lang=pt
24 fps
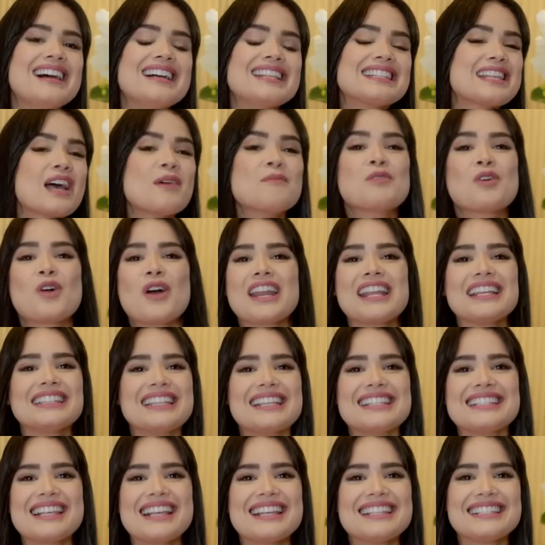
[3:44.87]
Salmo
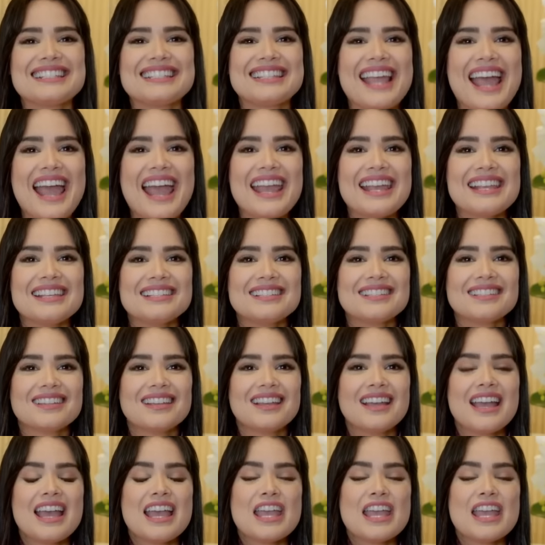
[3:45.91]
46, 10.